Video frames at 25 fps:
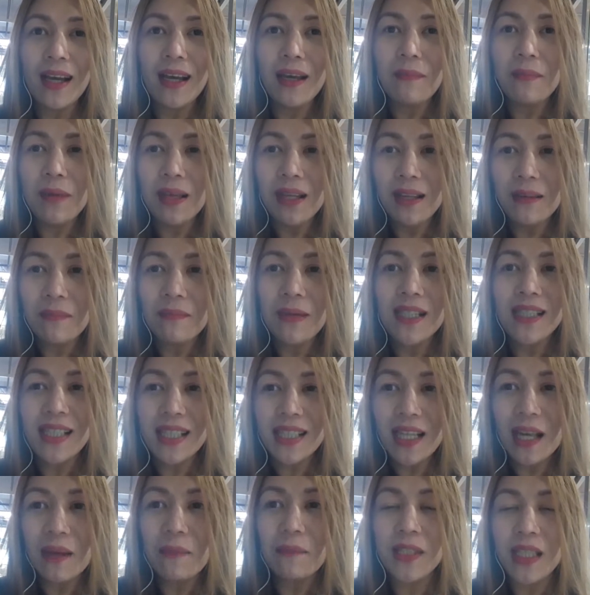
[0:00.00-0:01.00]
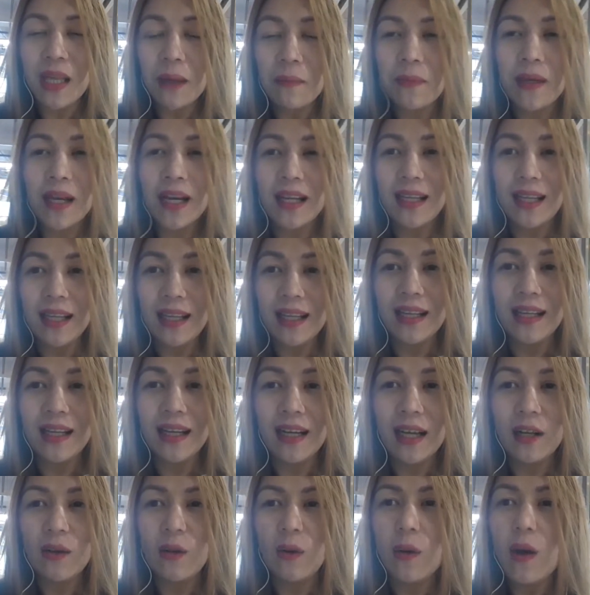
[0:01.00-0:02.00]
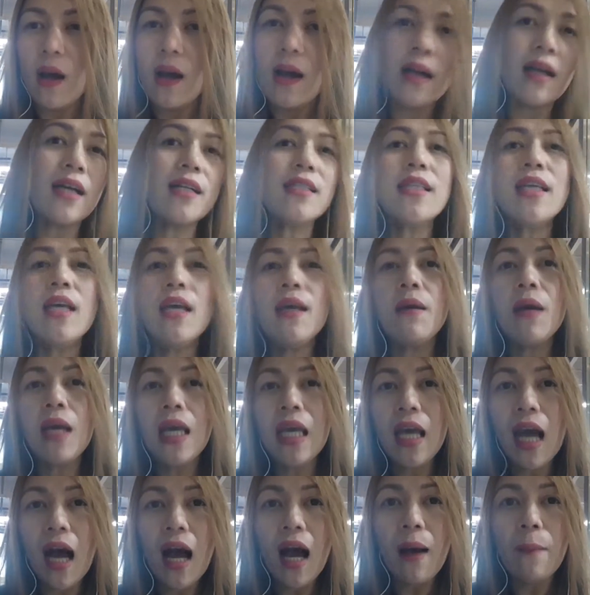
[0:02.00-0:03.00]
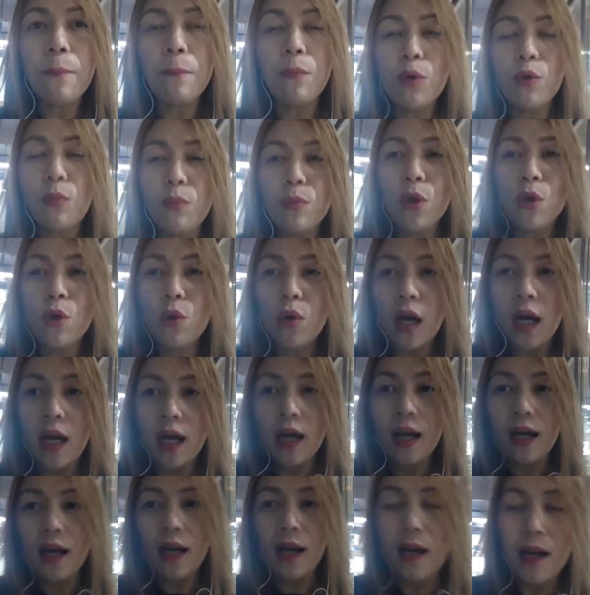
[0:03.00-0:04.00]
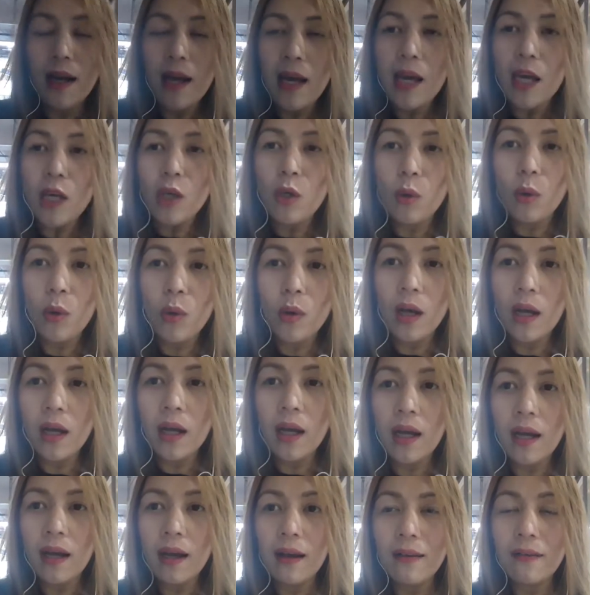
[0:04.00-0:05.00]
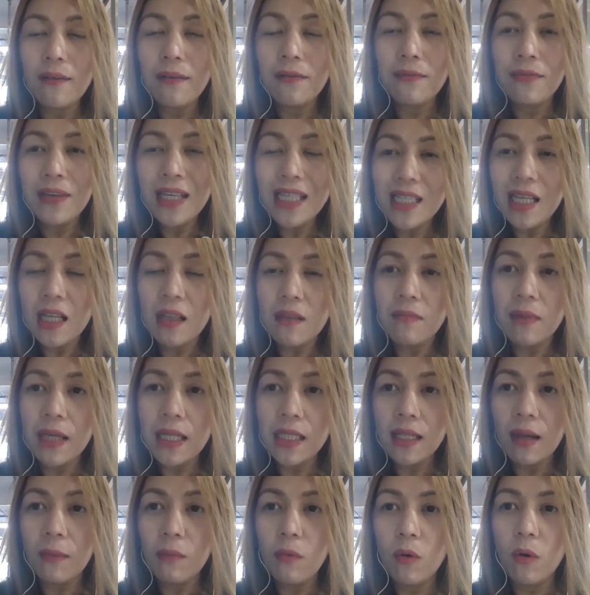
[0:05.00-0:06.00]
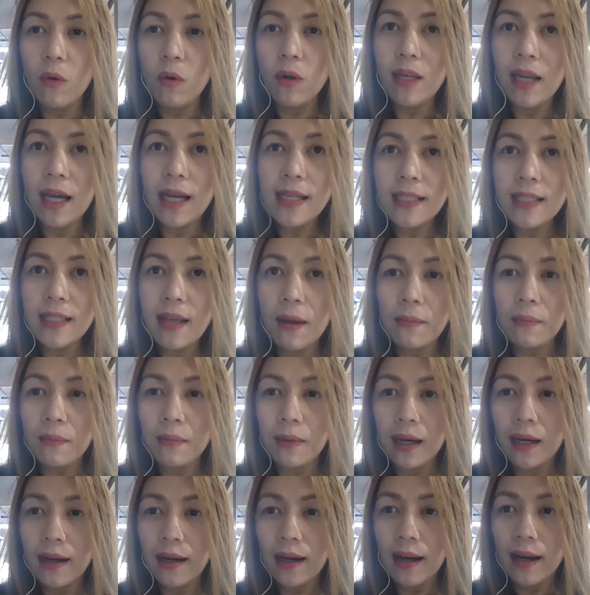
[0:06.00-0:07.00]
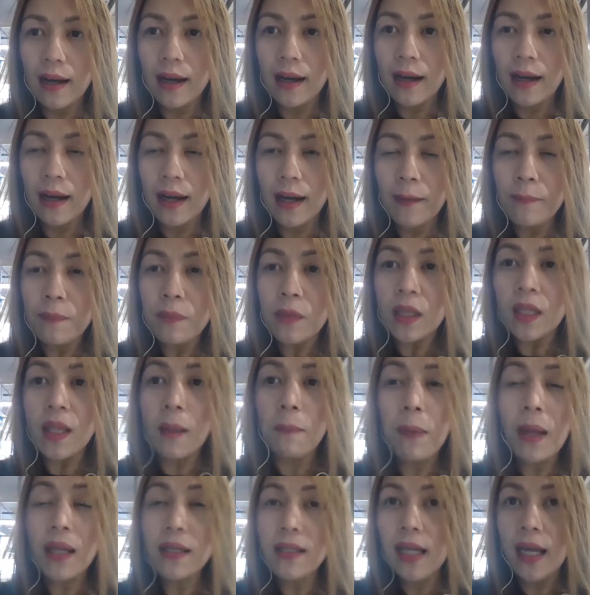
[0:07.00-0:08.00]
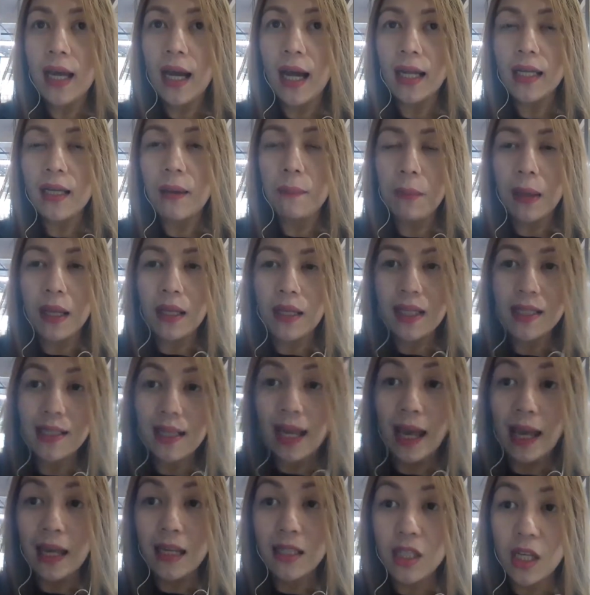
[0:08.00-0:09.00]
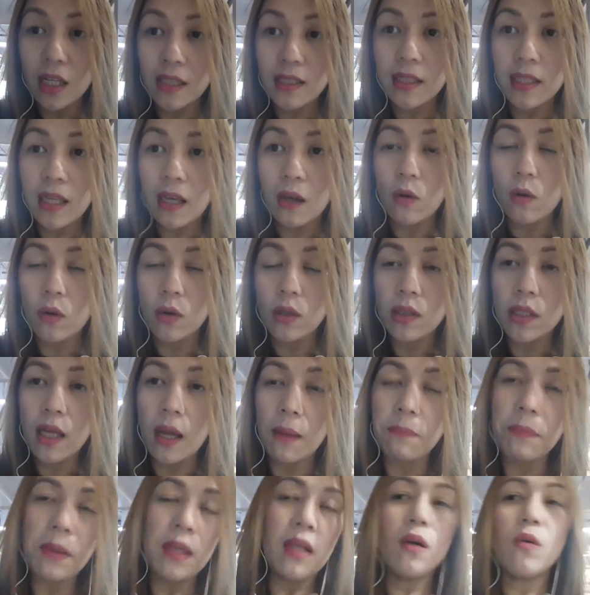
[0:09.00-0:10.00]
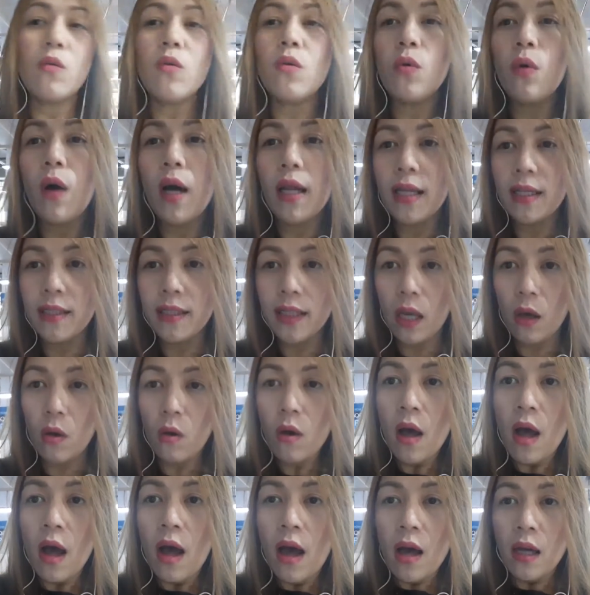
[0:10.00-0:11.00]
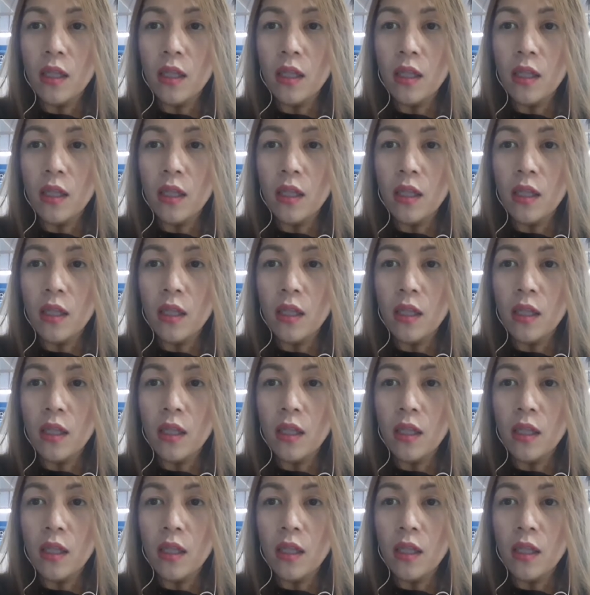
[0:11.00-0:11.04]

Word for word: I mean, magsisave-save ka na ng ano, kasi i-approve yung, uh, yung uh, visit visa mo nasa mga, depende ha, depende sa agency kung saan pinagkukuhanan sa'yo.